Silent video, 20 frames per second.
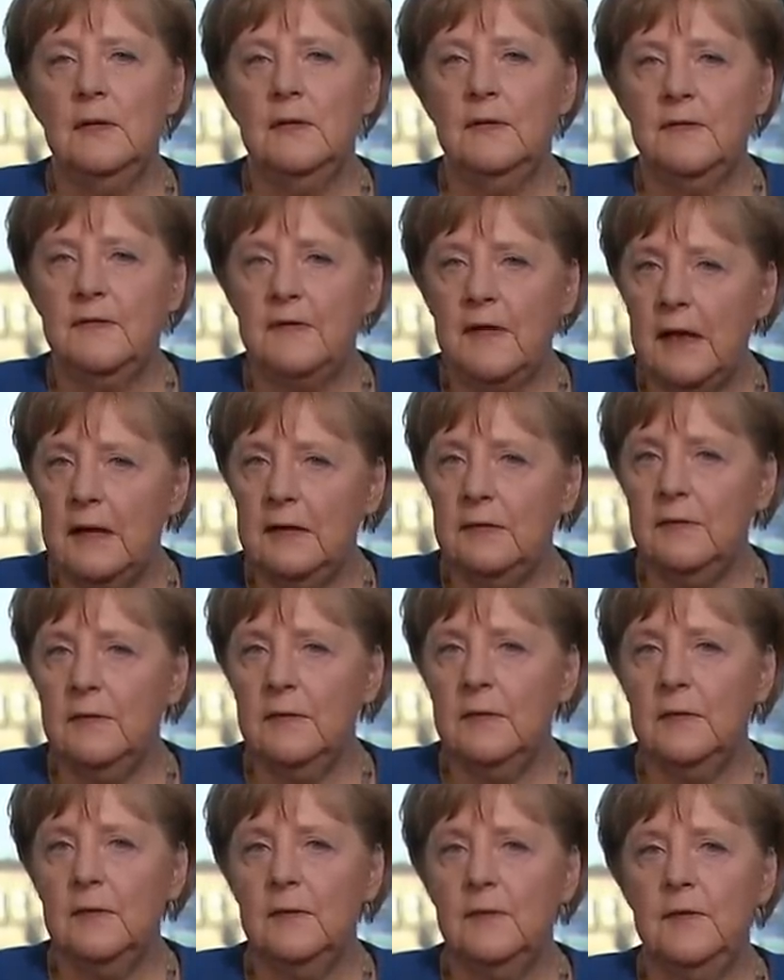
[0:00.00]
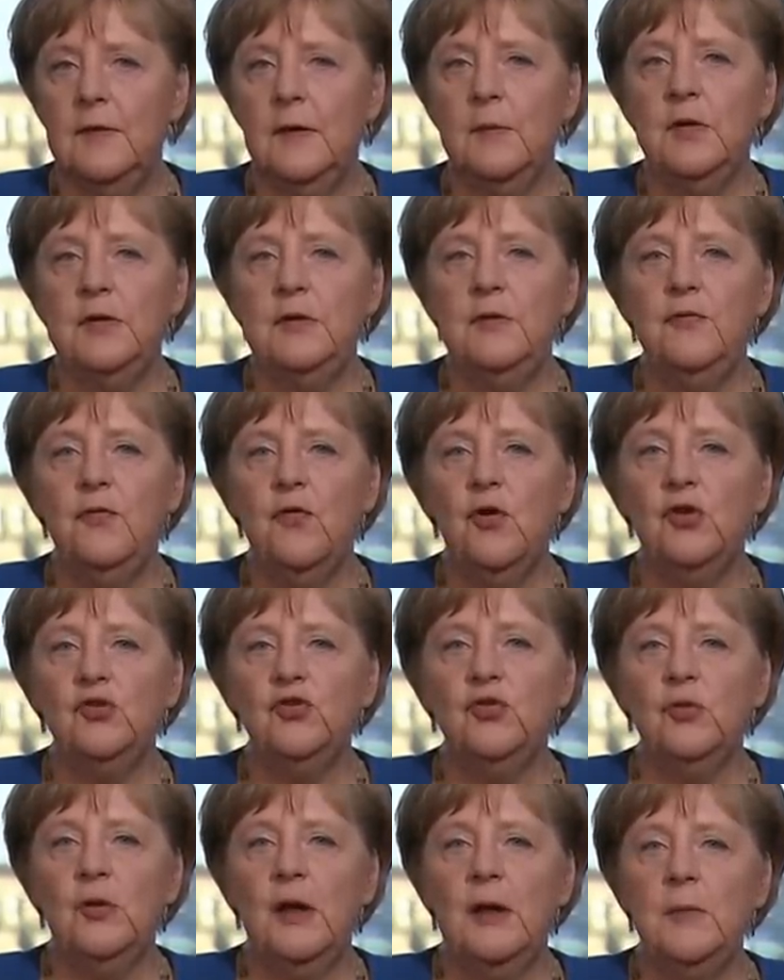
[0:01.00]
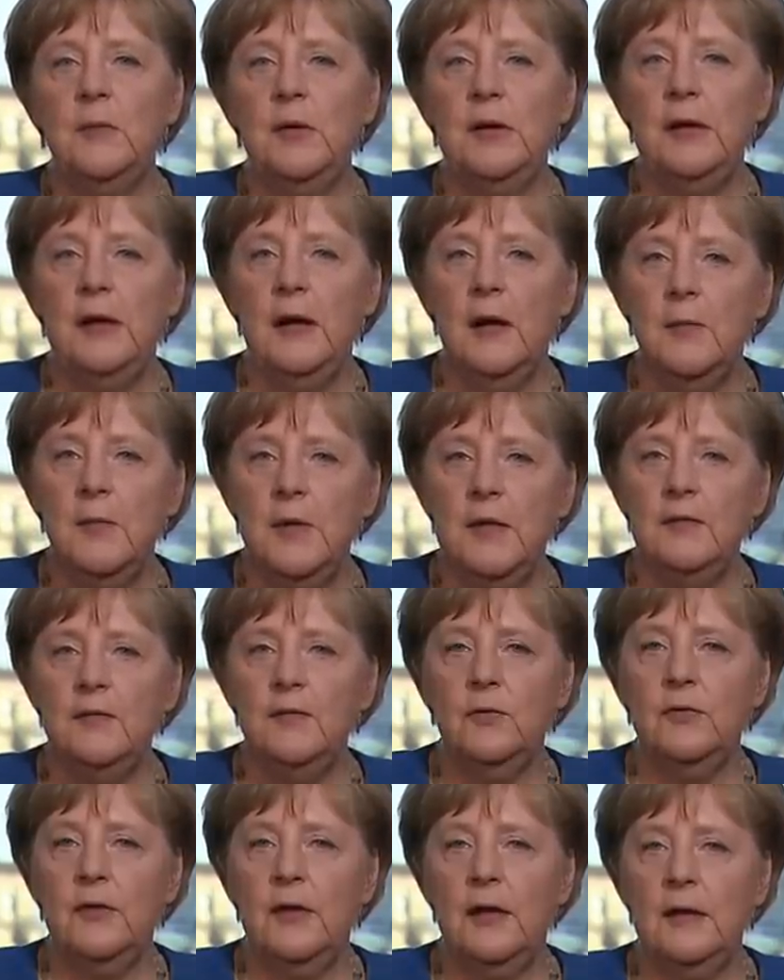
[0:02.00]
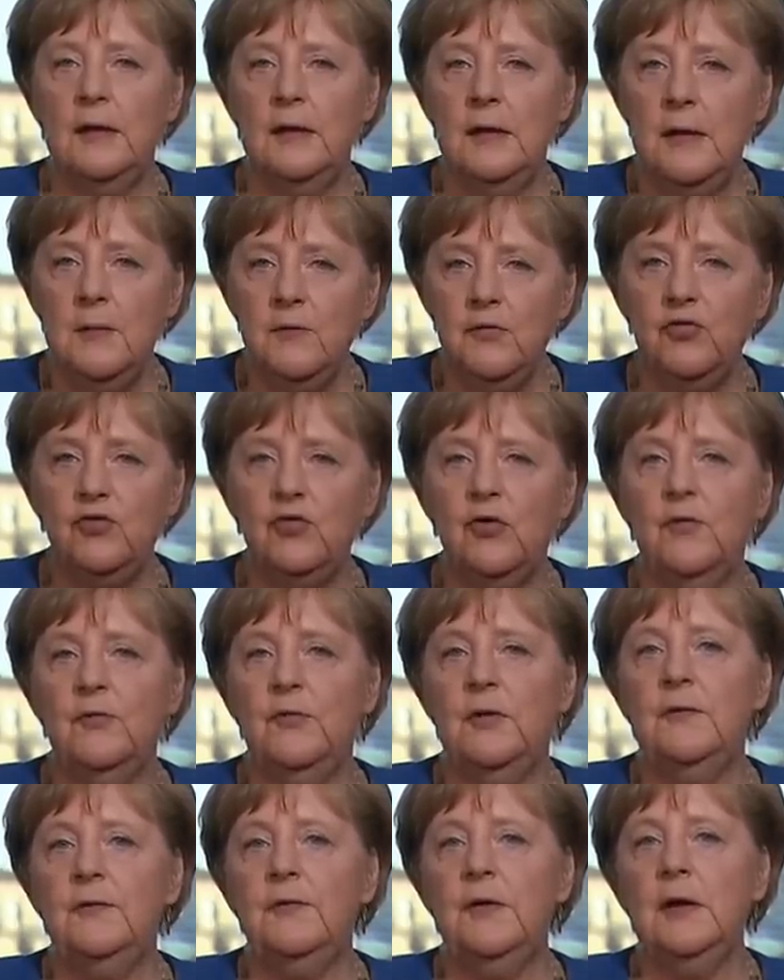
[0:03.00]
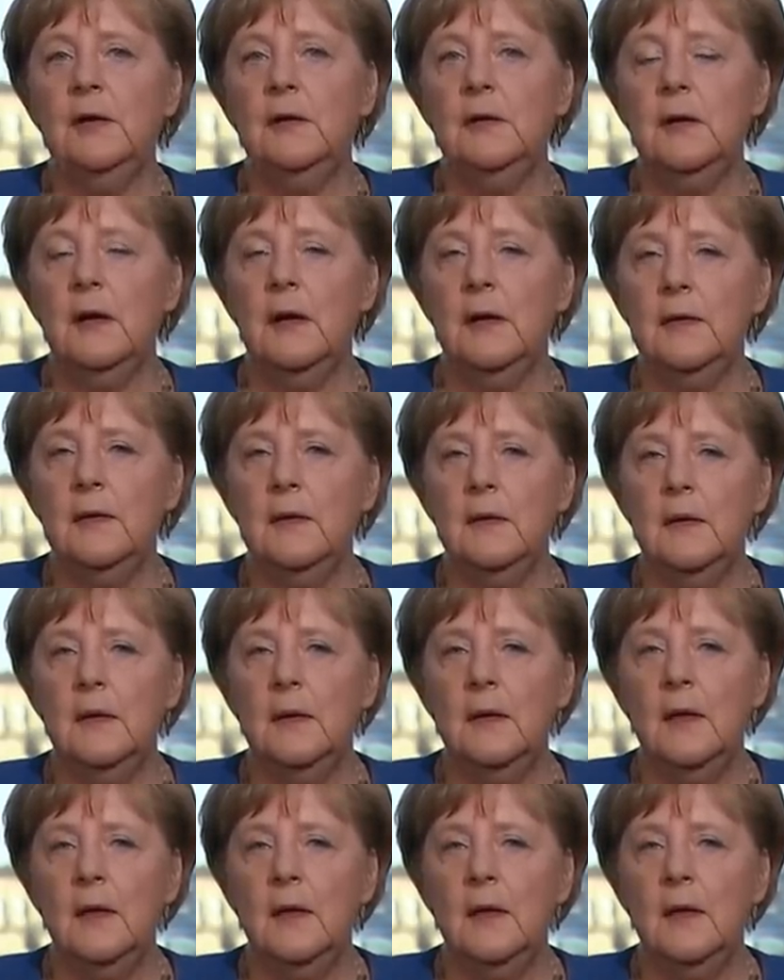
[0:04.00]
Zeit, damit die Forschung ein Medikament und einen Impfstoff entwickeln kann,